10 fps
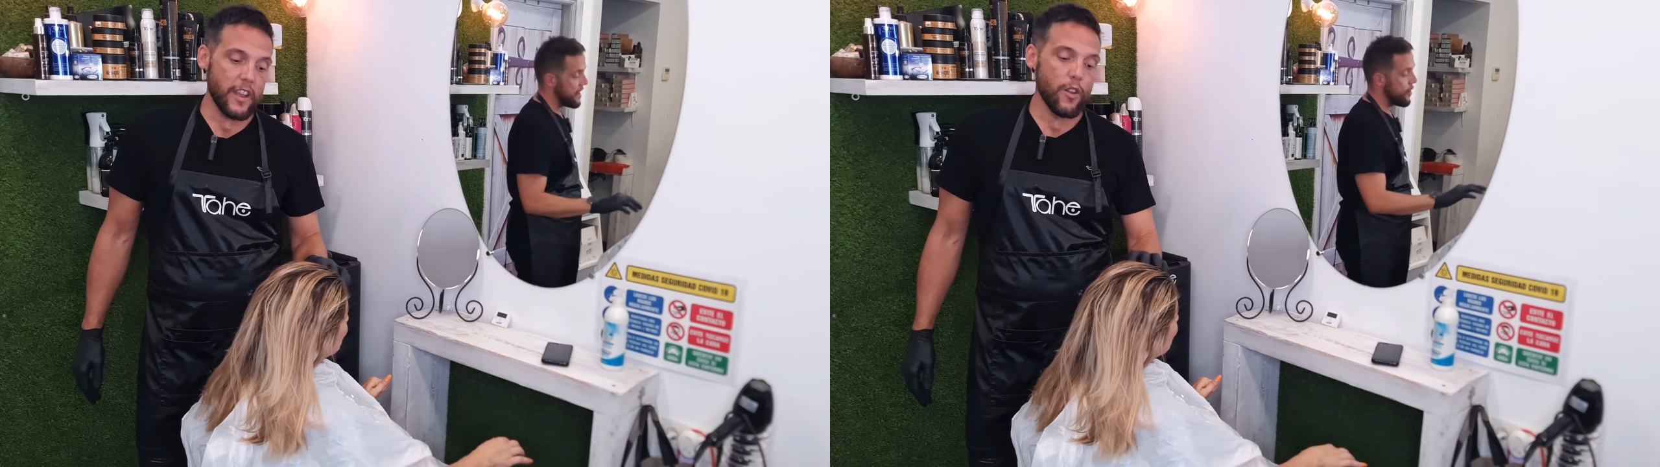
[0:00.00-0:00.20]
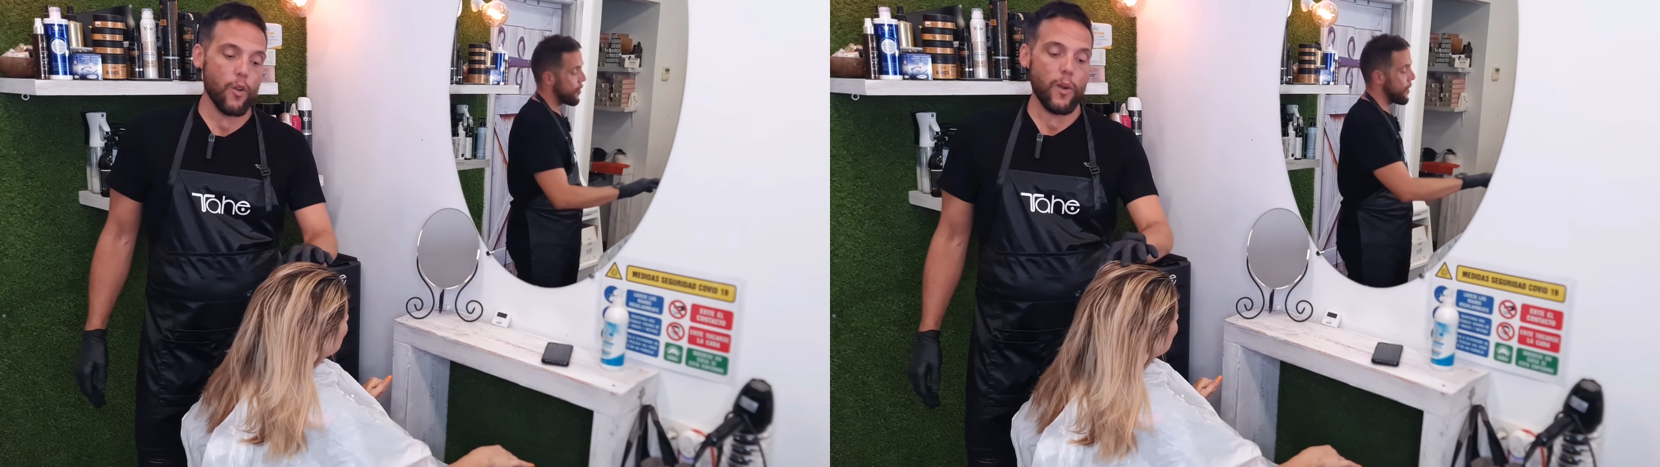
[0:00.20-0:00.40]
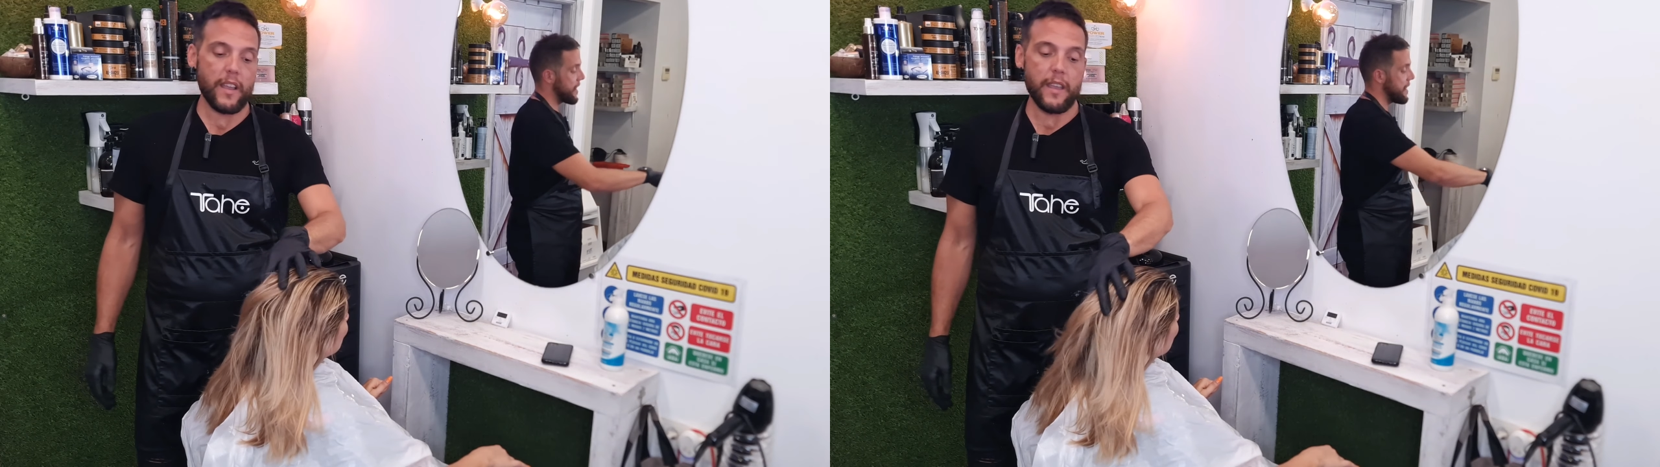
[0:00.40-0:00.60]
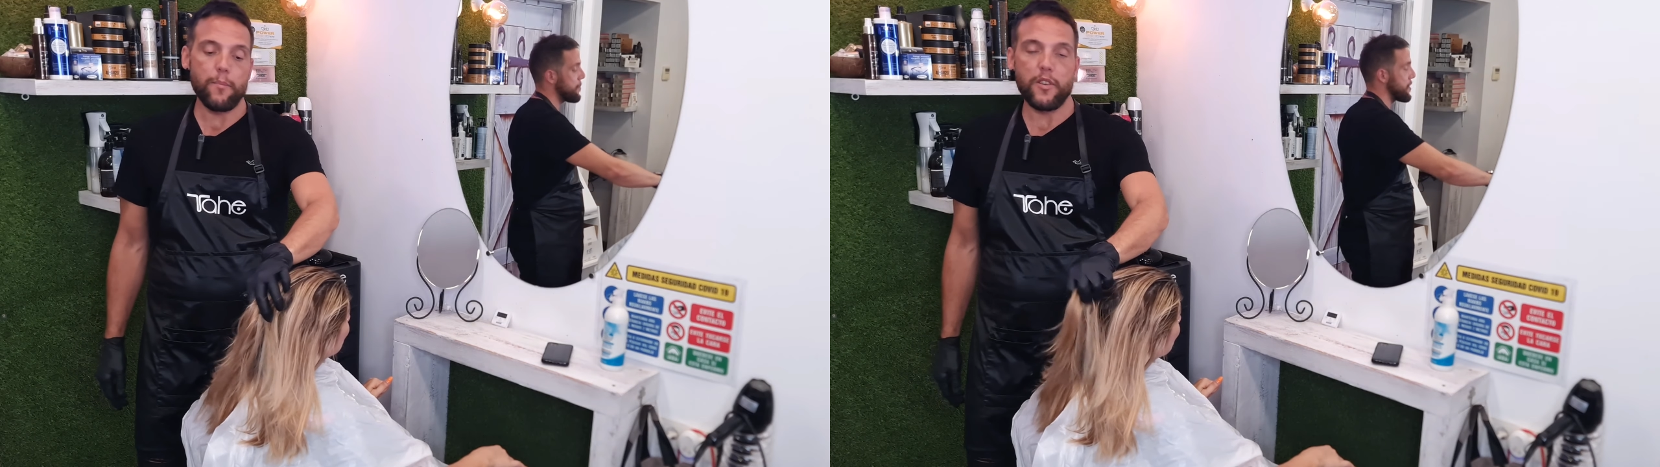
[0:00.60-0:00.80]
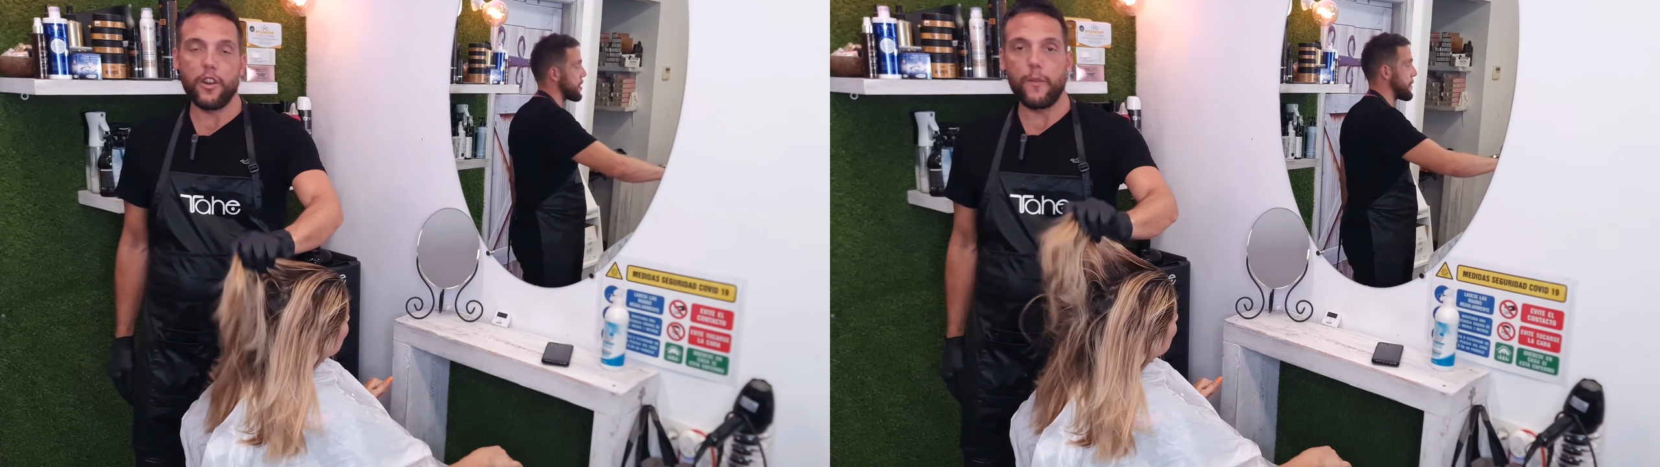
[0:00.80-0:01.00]
y luego aquí
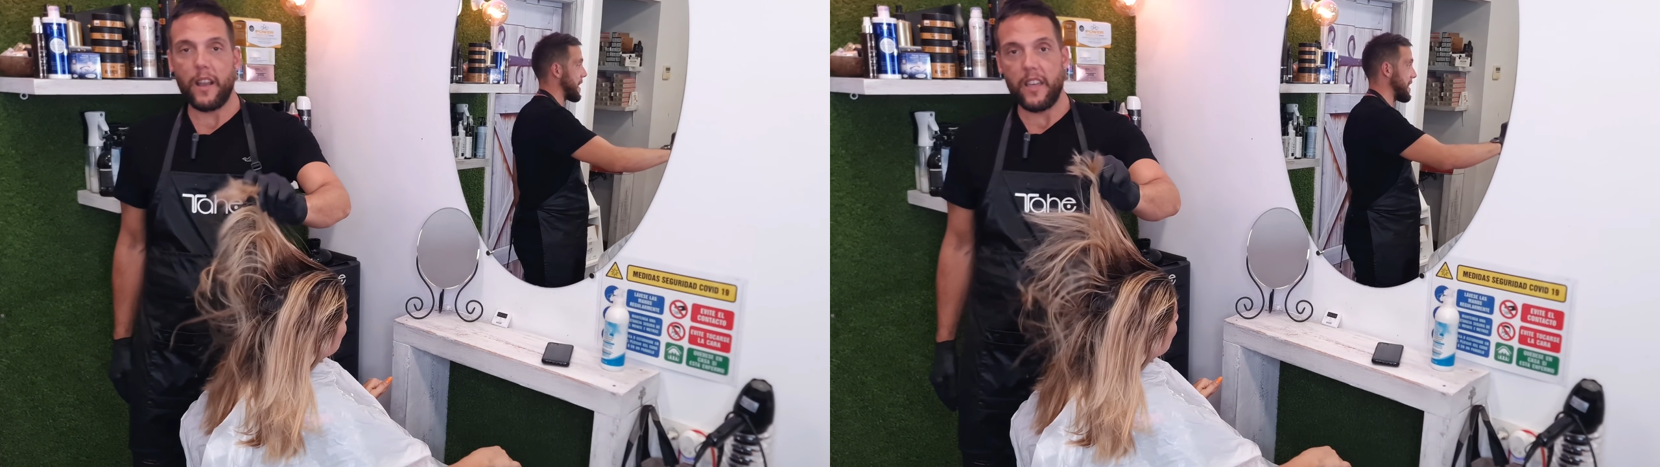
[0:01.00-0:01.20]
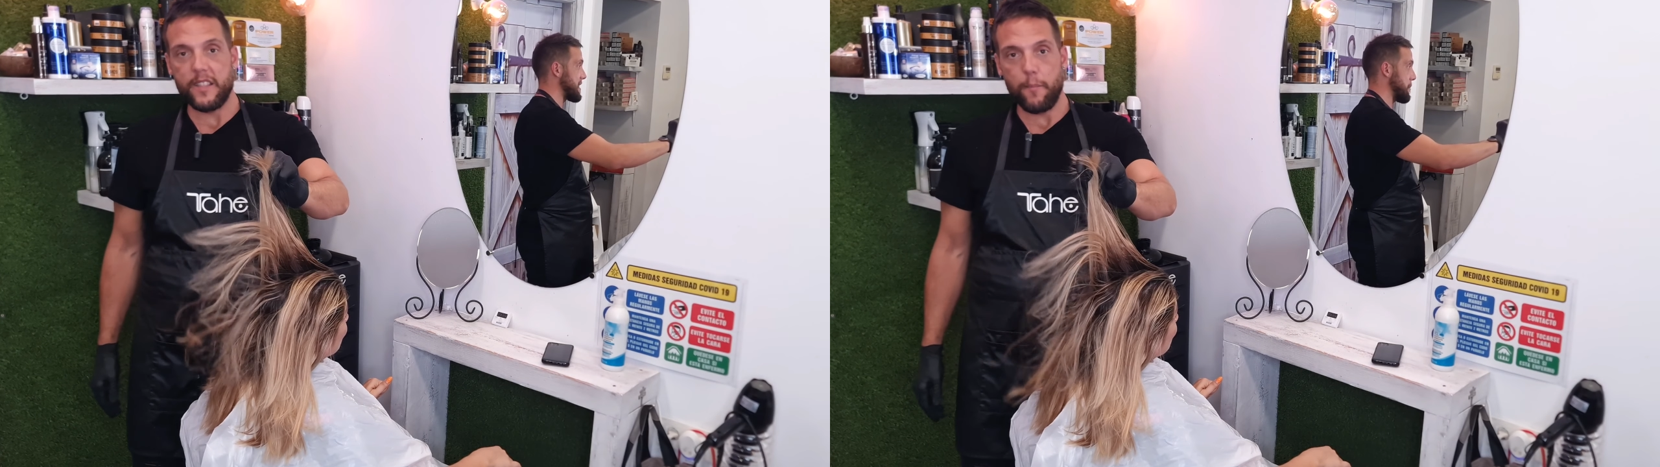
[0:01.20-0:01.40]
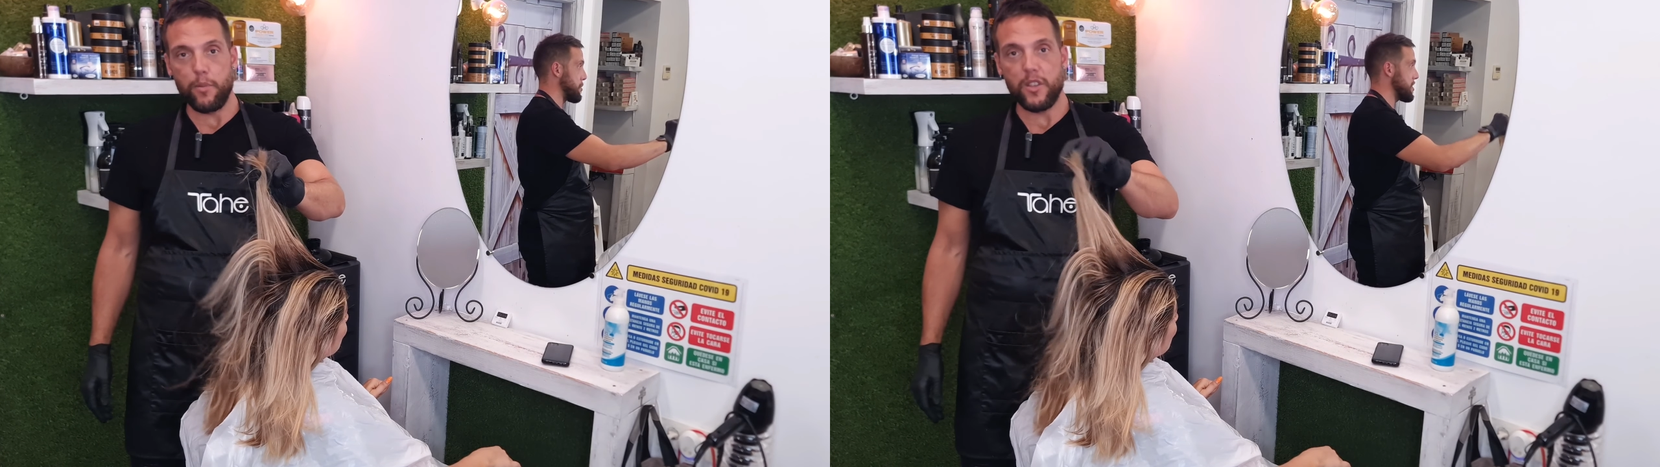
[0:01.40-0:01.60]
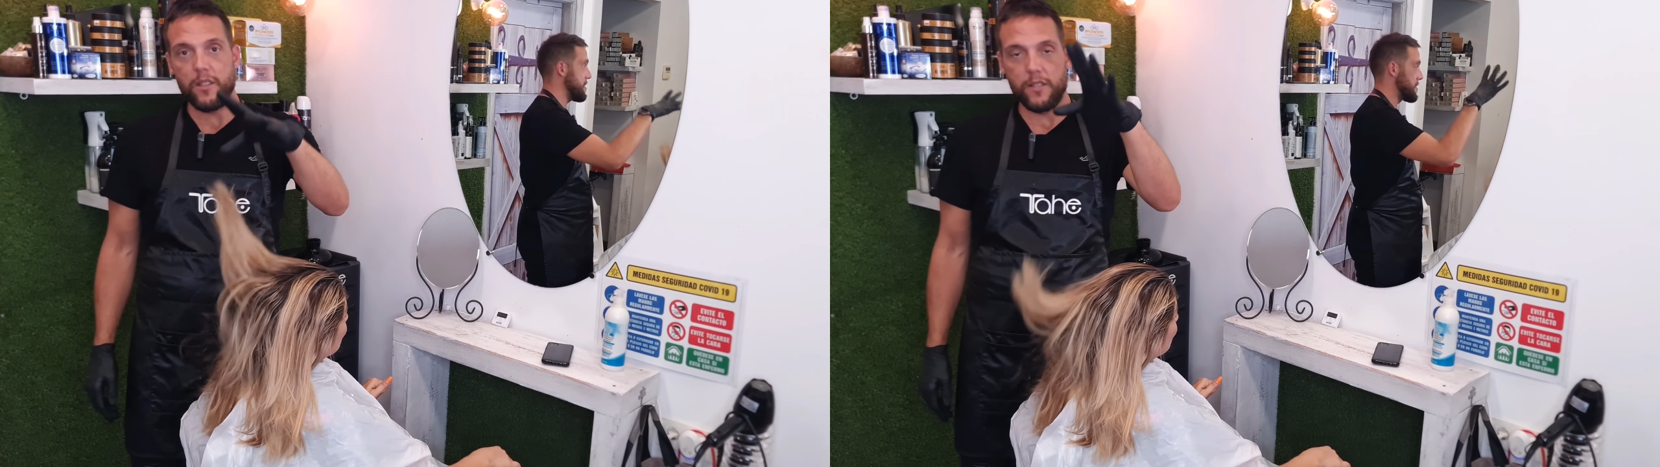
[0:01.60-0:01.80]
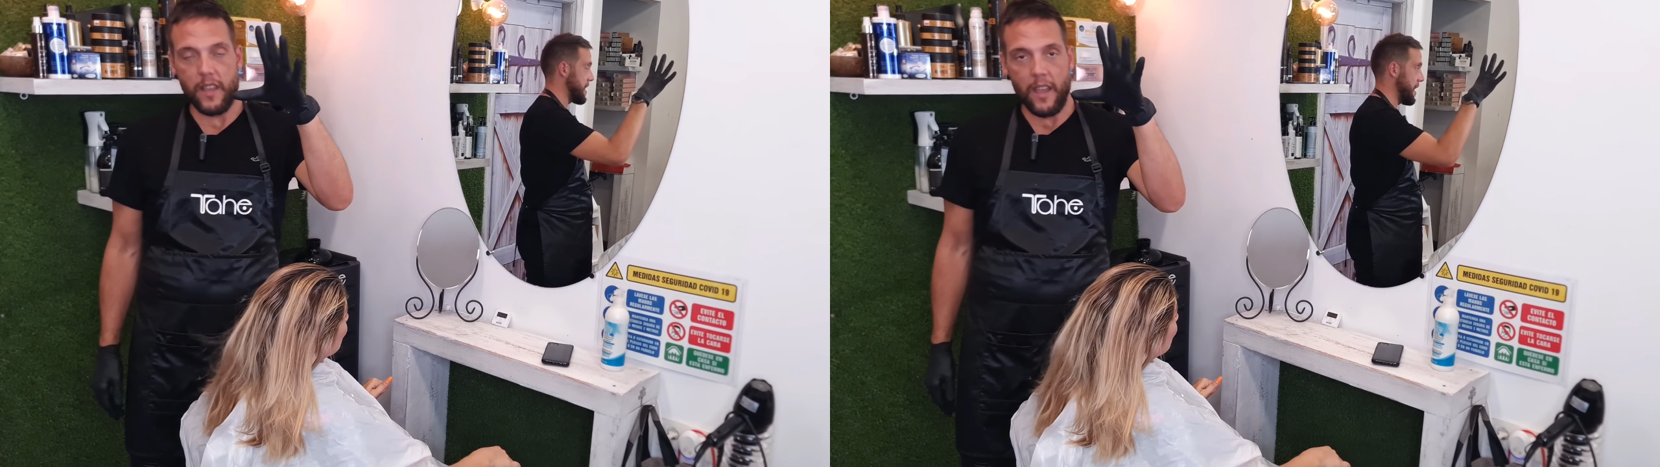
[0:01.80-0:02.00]
pues no le va a quedar tan
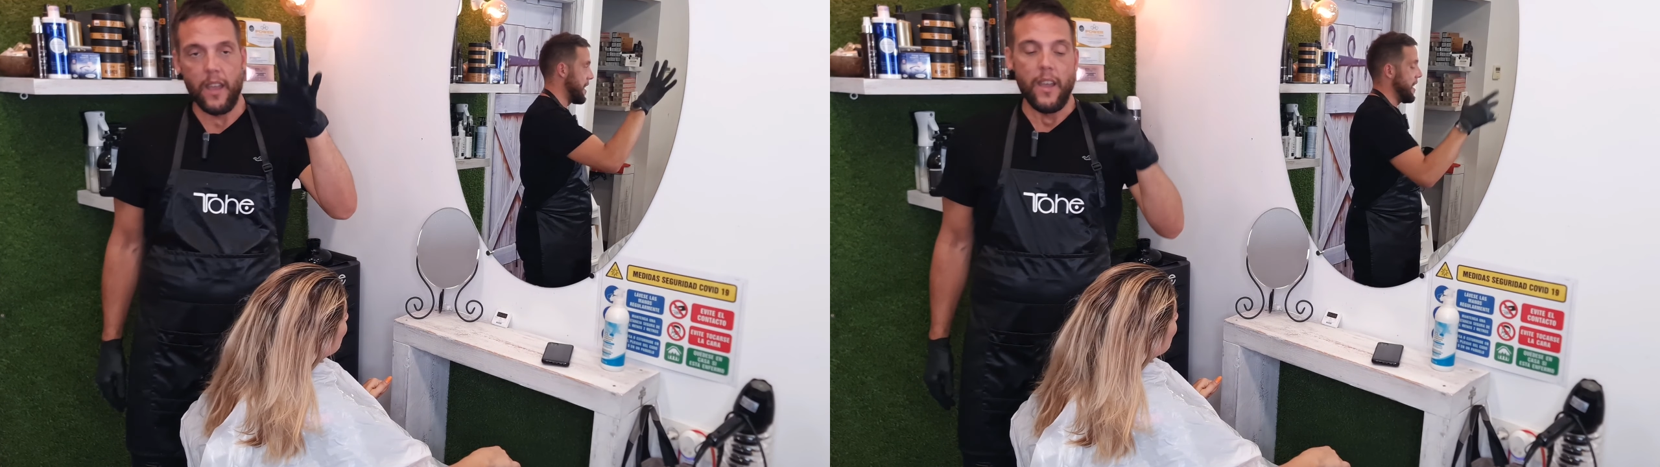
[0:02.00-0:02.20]
potente.